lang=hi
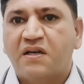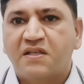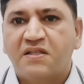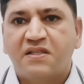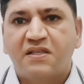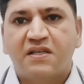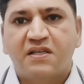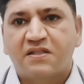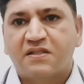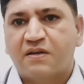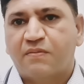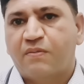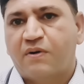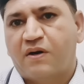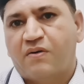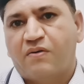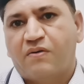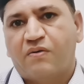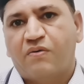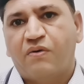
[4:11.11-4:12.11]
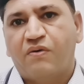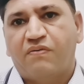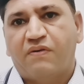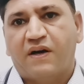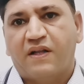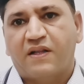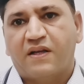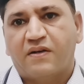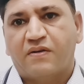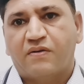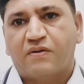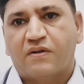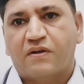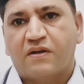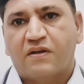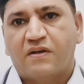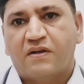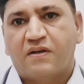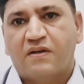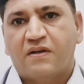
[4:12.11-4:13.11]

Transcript: किसी किस्म का कोई फ़ायदा नहीं होता